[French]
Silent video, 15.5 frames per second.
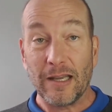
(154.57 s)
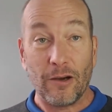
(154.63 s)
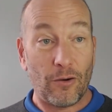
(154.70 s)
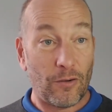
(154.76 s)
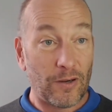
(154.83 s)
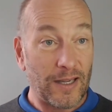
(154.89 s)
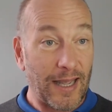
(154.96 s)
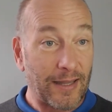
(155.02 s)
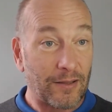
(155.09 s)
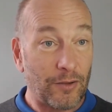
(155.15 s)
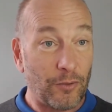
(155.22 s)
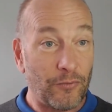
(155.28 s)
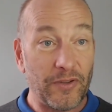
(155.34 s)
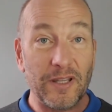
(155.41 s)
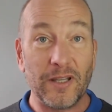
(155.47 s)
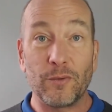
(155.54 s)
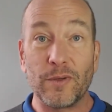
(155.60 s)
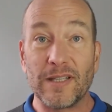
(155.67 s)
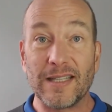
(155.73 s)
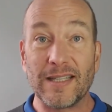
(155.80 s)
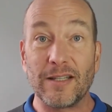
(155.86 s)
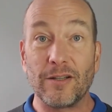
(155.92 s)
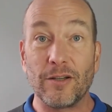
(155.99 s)
On regarde une vidéo
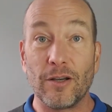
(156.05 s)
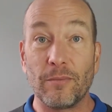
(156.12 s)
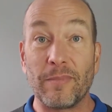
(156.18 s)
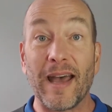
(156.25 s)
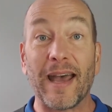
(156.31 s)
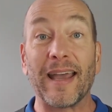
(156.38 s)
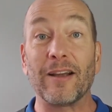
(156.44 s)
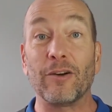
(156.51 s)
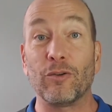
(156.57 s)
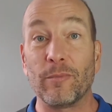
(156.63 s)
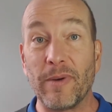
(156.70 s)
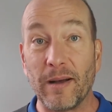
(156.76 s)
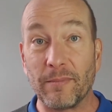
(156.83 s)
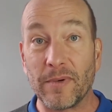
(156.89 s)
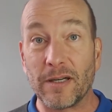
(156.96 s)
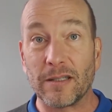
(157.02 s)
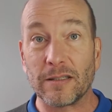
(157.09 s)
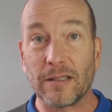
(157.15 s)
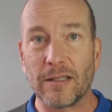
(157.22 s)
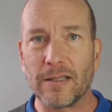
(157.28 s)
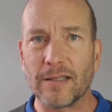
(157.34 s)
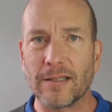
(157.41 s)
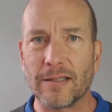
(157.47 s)
ici de Barack Obama
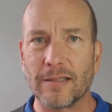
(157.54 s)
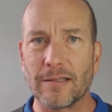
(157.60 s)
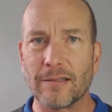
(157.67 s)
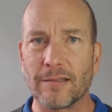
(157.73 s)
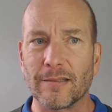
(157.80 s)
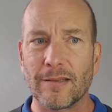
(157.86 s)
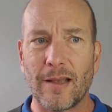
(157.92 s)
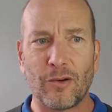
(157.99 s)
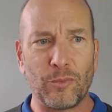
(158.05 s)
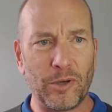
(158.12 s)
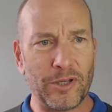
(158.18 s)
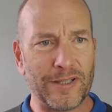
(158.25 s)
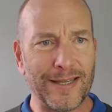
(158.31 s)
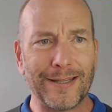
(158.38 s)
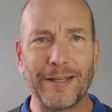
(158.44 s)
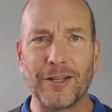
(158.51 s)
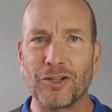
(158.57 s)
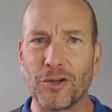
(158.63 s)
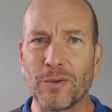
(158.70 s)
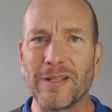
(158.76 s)
qui semble dire des choses